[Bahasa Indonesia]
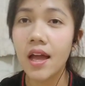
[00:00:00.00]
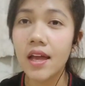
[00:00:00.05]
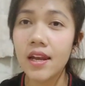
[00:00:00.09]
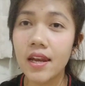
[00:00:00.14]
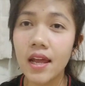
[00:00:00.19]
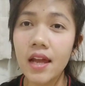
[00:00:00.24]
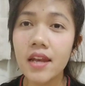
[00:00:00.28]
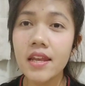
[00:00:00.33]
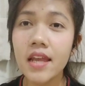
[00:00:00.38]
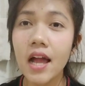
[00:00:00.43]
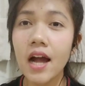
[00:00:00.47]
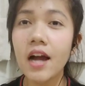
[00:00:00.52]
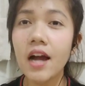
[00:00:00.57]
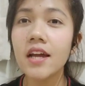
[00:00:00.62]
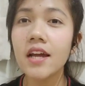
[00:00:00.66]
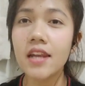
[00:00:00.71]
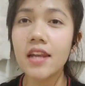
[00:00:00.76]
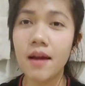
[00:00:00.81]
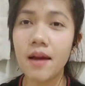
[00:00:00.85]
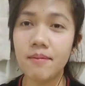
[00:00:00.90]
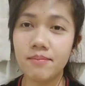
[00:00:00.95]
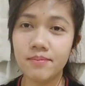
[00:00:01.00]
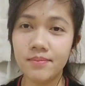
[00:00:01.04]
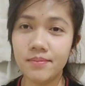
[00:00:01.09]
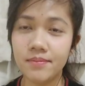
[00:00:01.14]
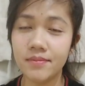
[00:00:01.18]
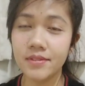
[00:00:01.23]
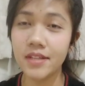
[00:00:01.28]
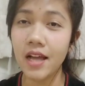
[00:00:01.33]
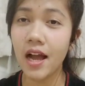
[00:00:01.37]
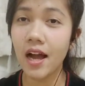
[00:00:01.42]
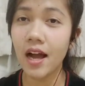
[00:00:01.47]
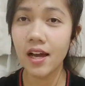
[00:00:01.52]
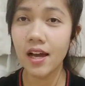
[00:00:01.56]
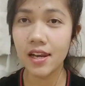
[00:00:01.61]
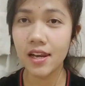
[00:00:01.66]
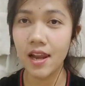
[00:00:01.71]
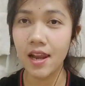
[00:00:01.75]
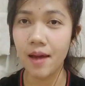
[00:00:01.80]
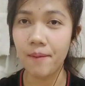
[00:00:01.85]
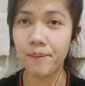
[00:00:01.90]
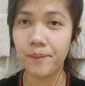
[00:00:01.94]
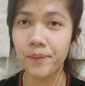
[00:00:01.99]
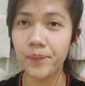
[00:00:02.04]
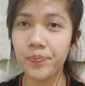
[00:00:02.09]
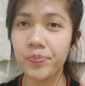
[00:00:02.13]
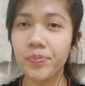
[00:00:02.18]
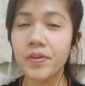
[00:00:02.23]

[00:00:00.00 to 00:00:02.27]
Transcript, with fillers: dan yang keenam yang keenam